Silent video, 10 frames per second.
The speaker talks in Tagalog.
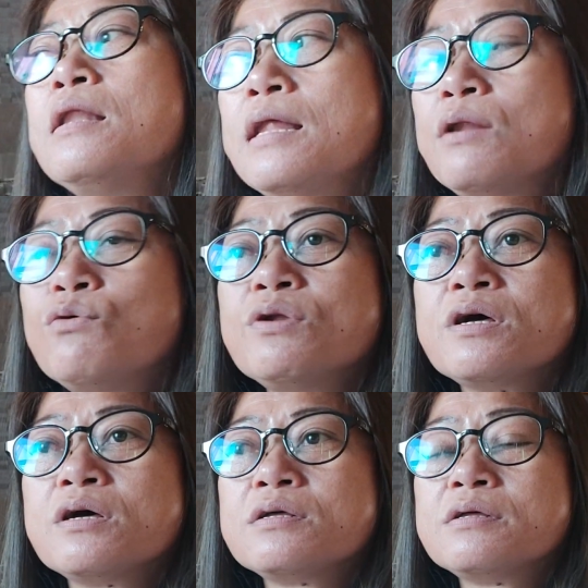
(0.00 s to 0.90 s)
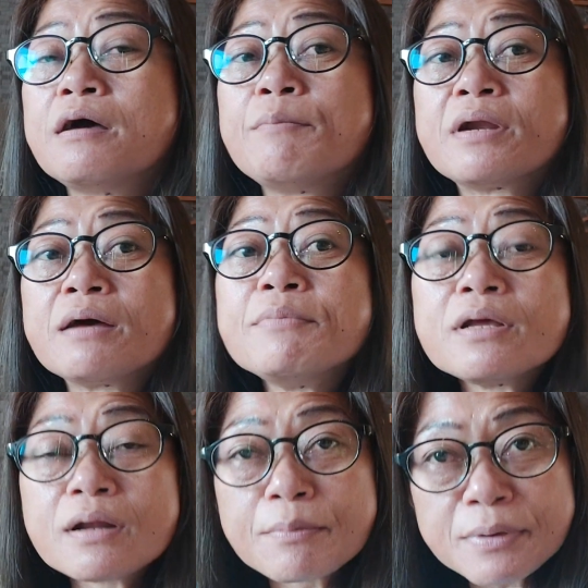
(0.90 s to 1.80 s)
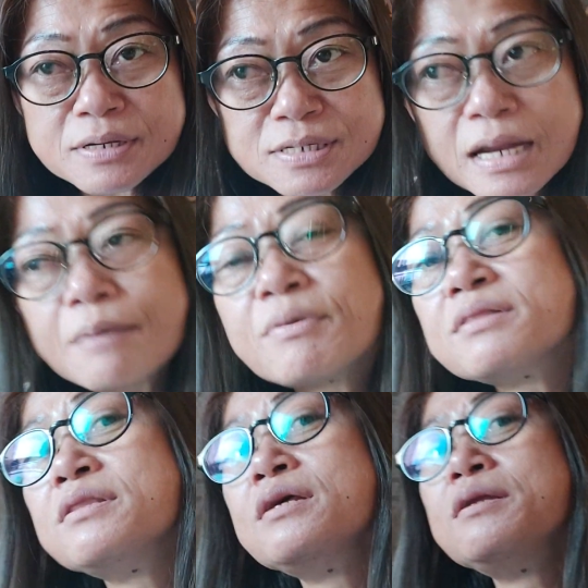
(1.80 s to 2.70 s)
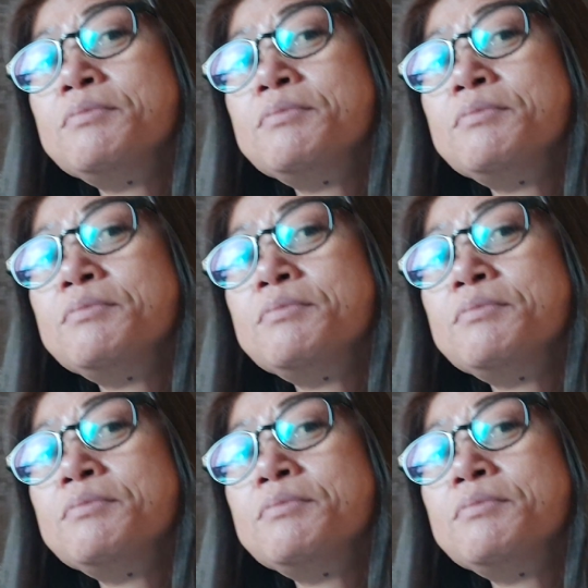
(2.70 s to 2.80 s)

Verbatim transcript: Lalo na ah, maraming maraming salamat din ni